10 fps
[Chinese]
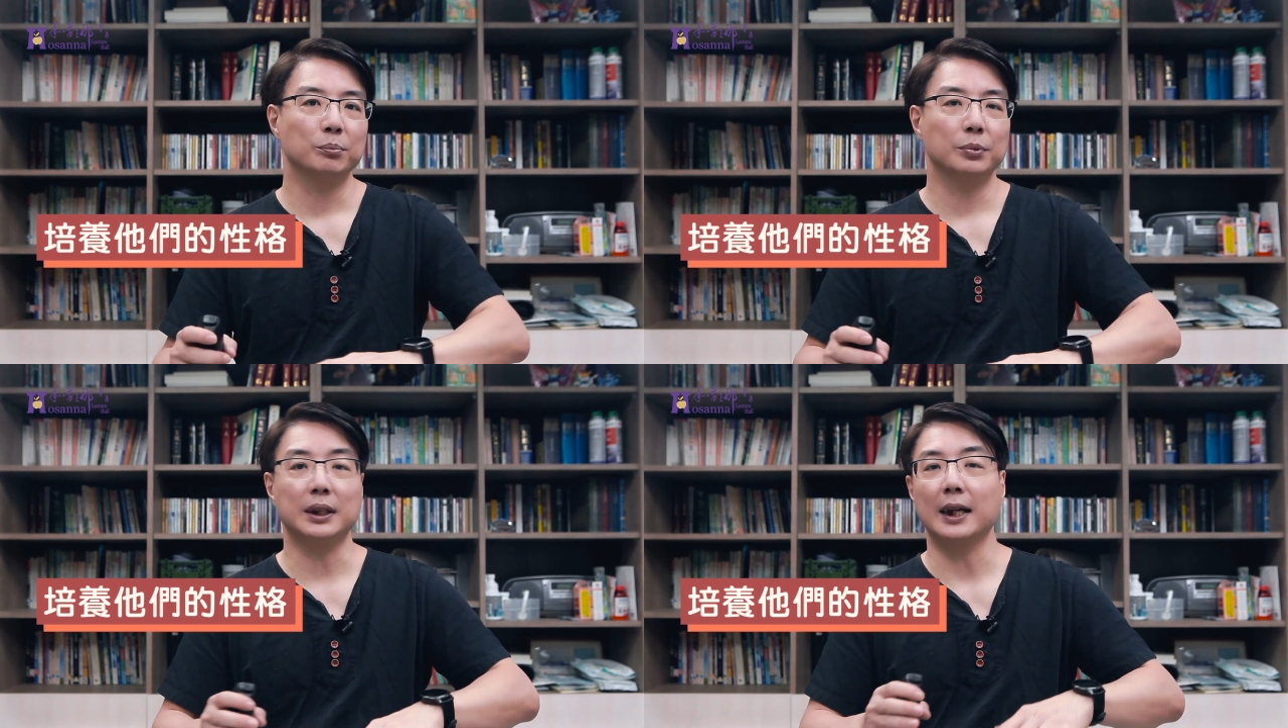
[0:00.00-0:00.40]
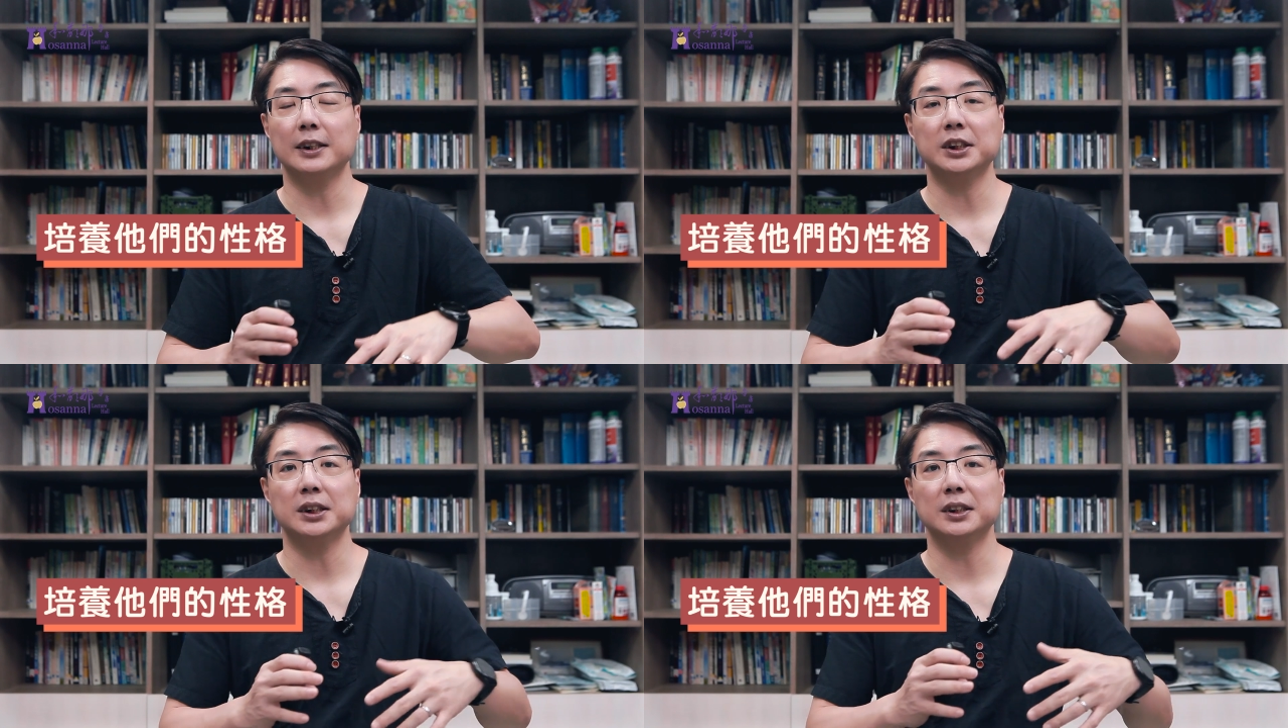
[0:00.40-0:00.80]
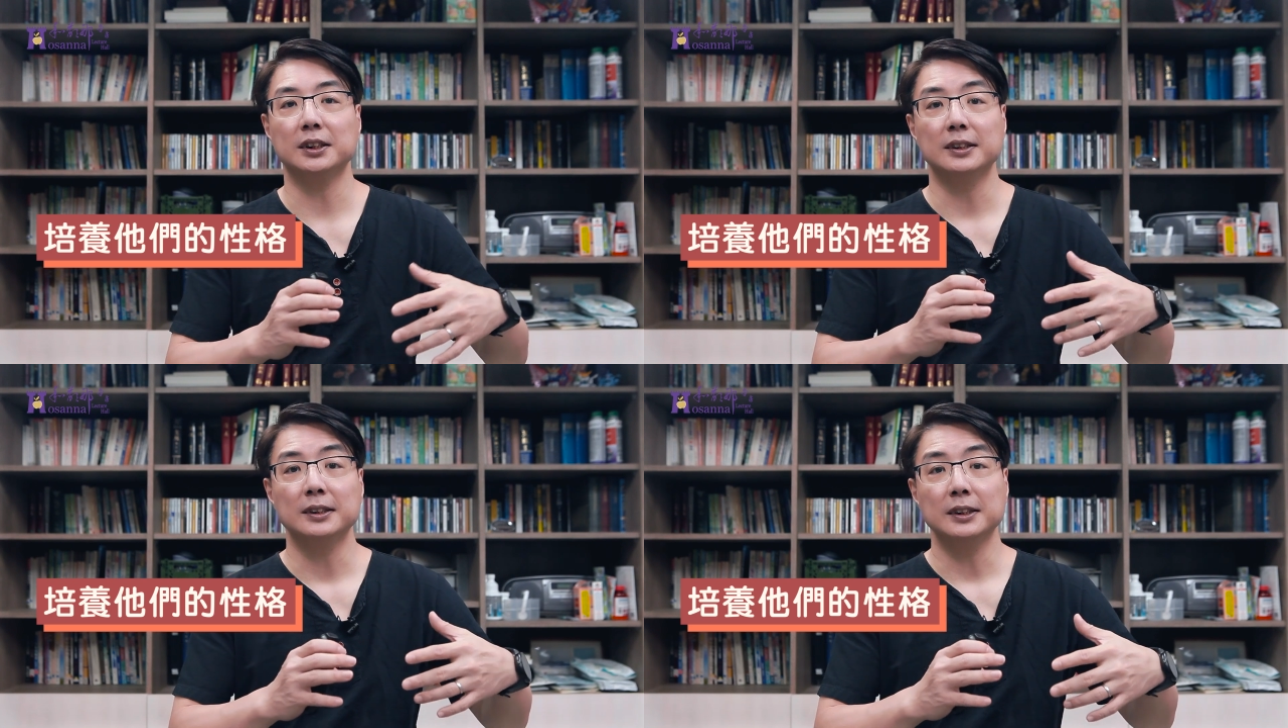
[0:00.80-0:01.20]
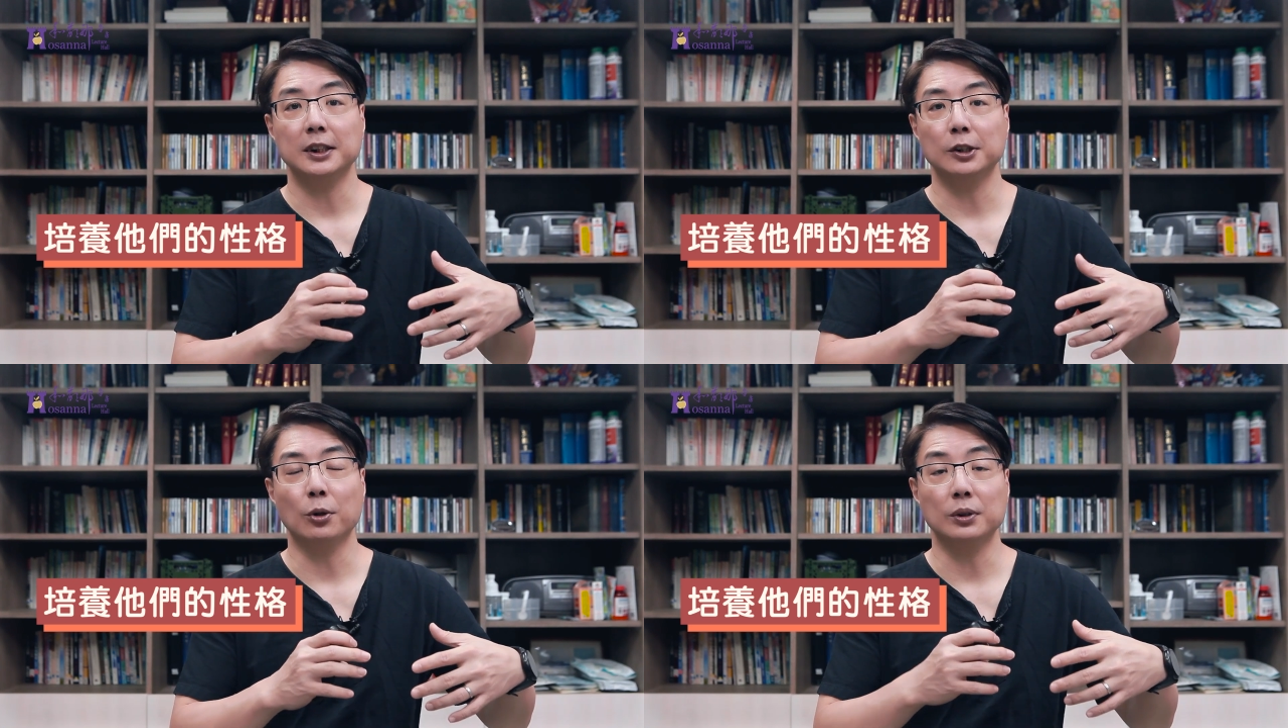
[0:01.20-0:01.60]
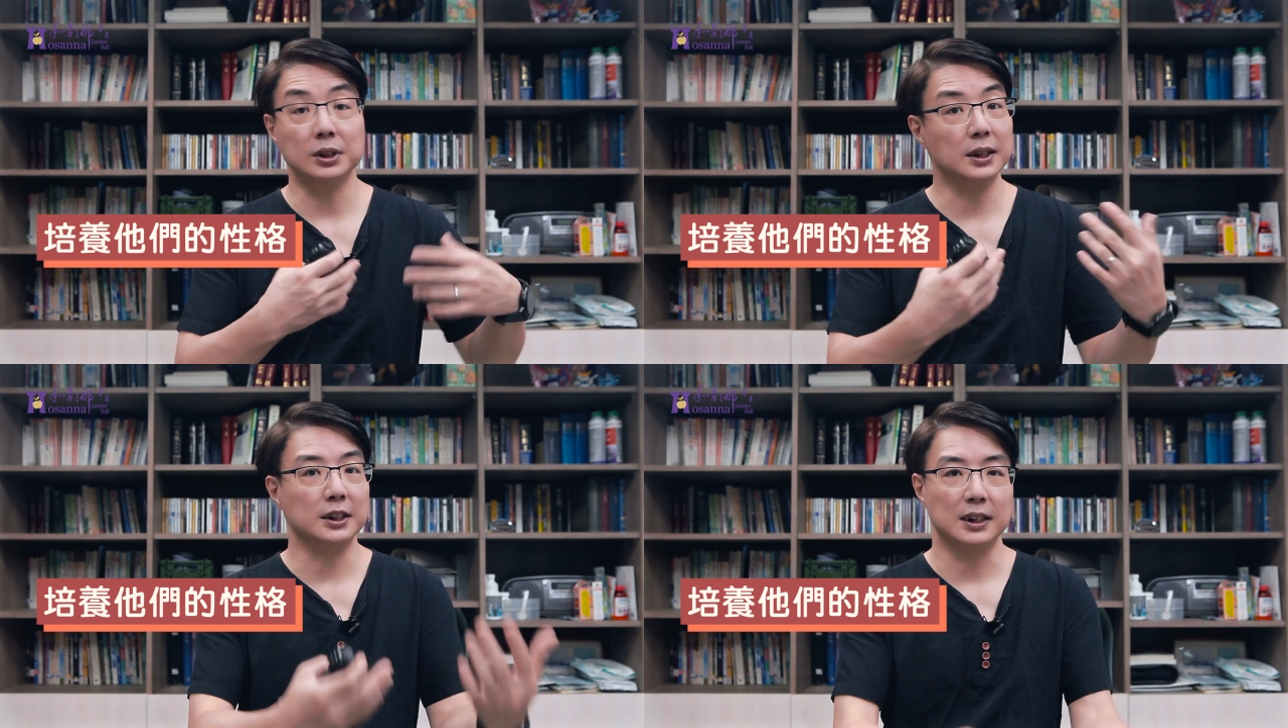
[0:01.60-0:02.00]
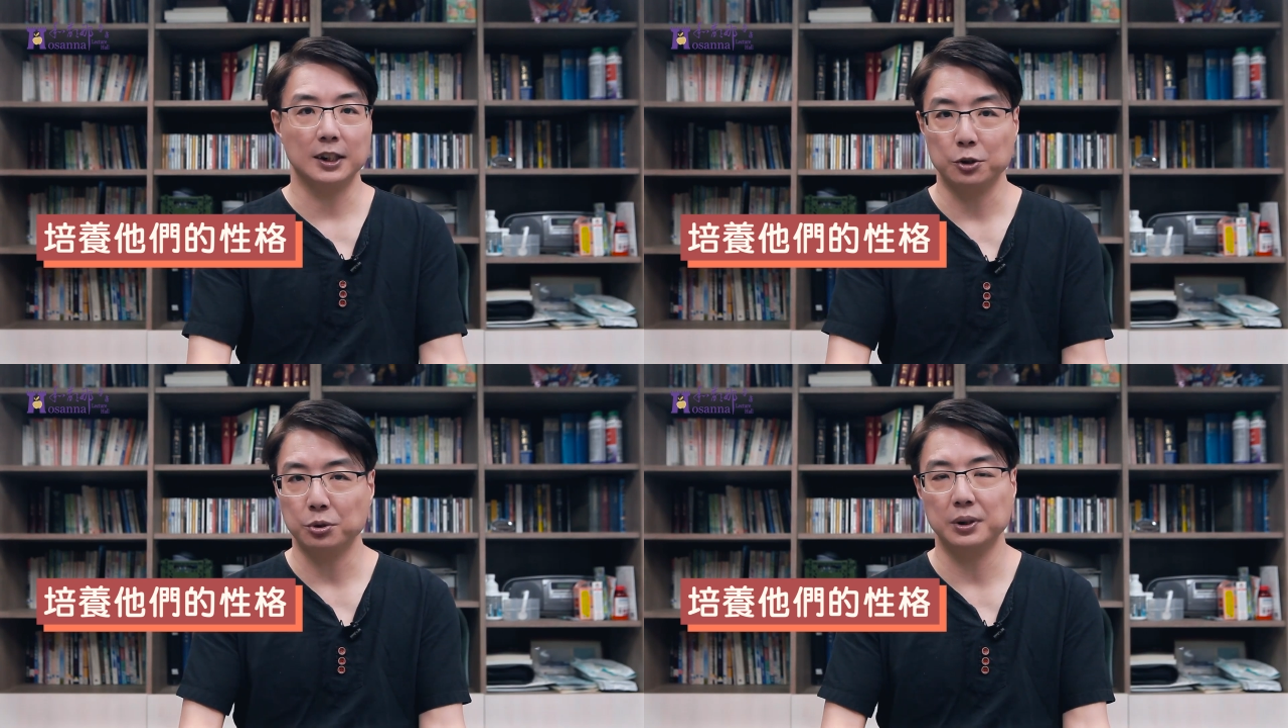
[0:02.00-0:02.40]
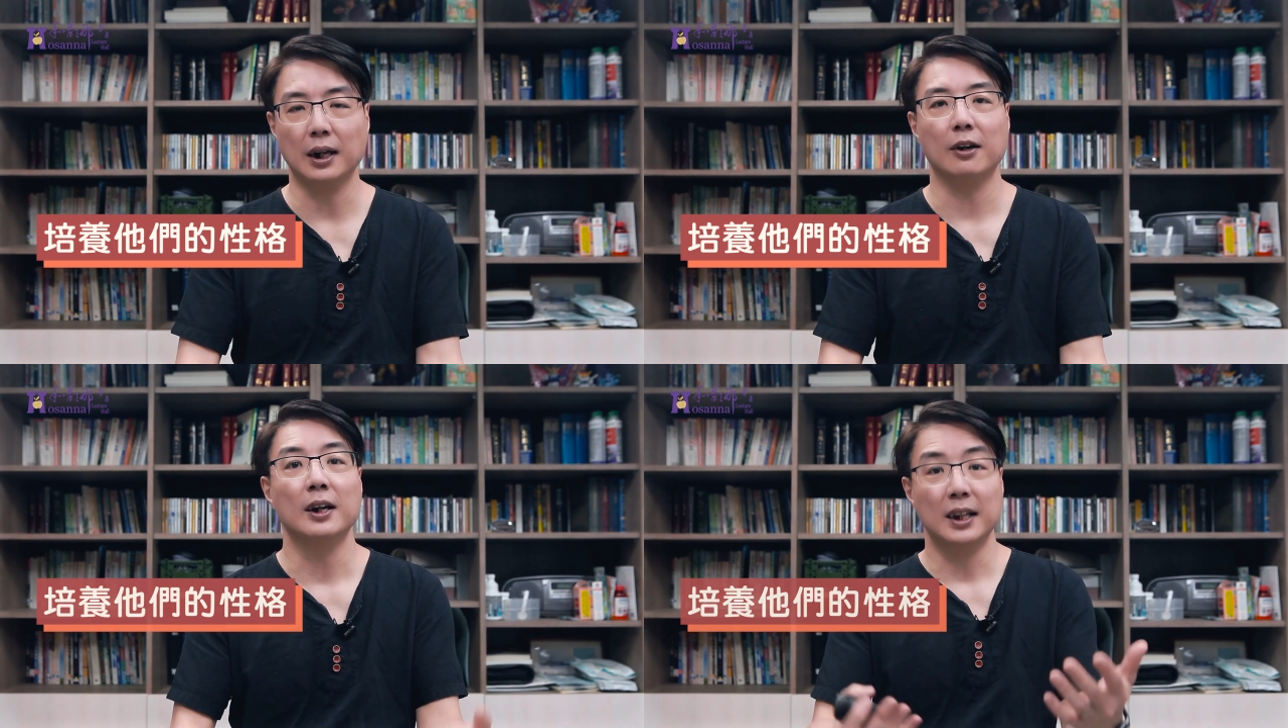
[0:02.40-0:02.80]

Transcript: 不单是提供身体上的需要，